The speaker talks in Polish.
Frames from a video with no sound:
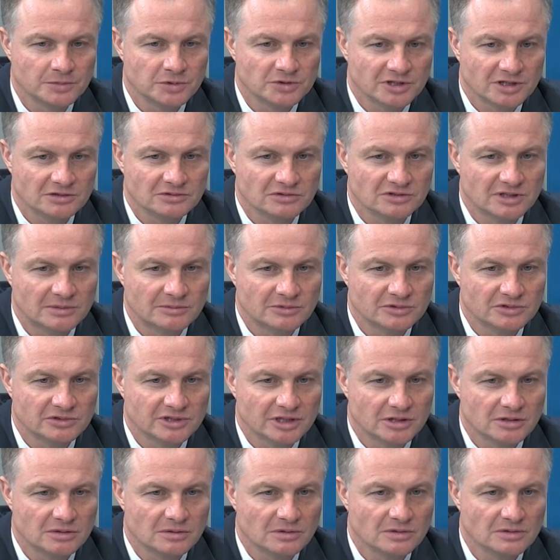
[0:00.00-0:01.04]
potraktujemy
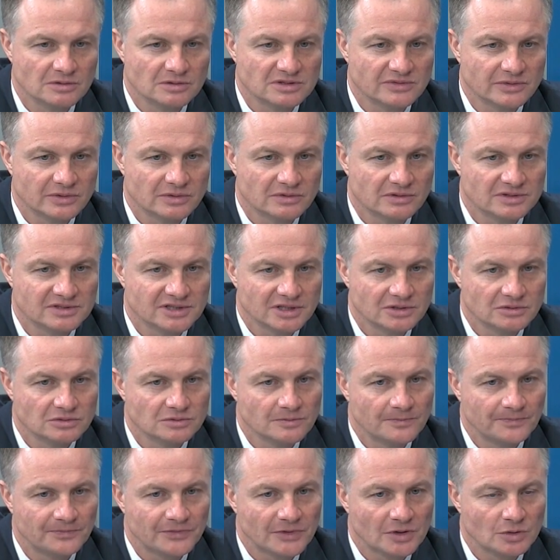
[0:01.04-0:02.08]
to jako swego
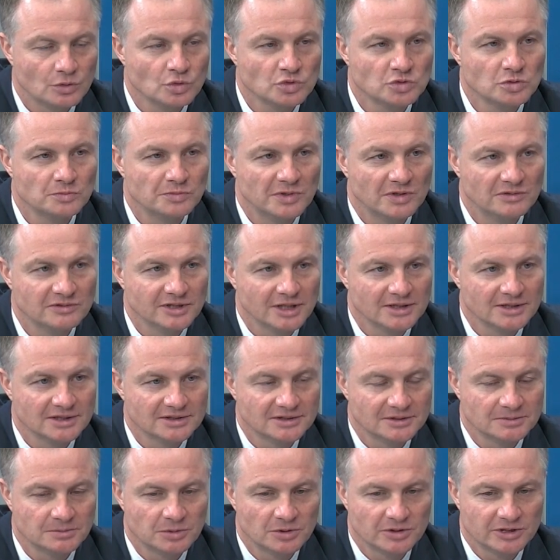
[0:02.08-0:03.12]
rodzaju
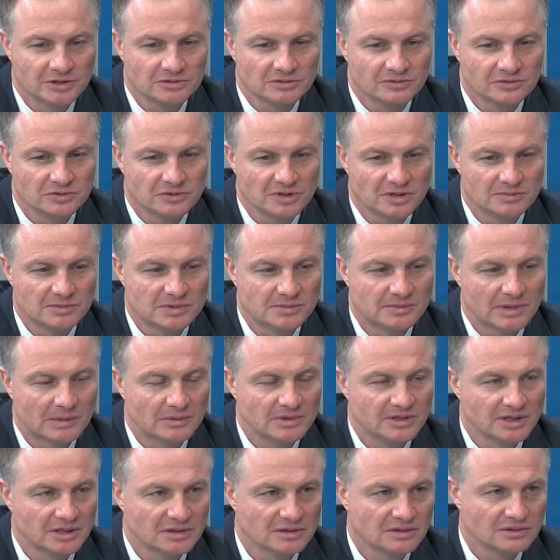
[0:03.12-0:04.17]
uzupełnienie tych projektów, które my
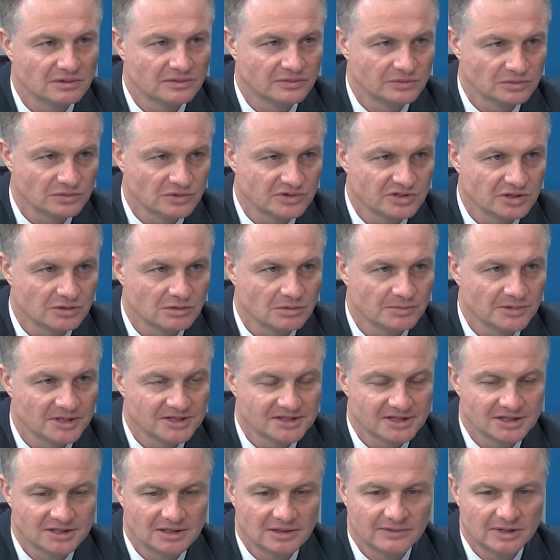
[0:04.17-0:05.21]
mamy jako Fundusze
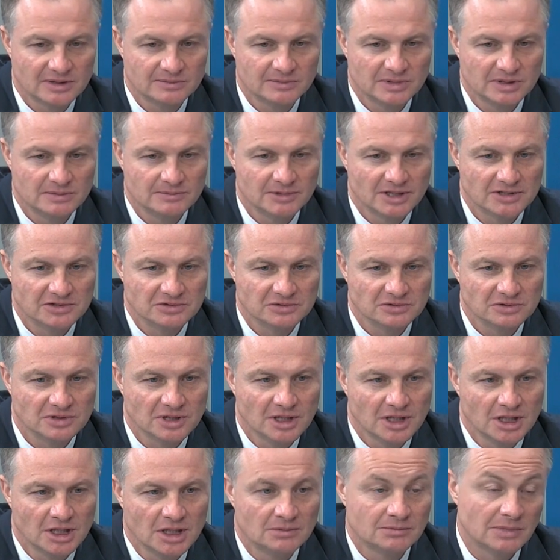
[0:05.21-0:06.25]
Europejskie dla Warmii i Mazur,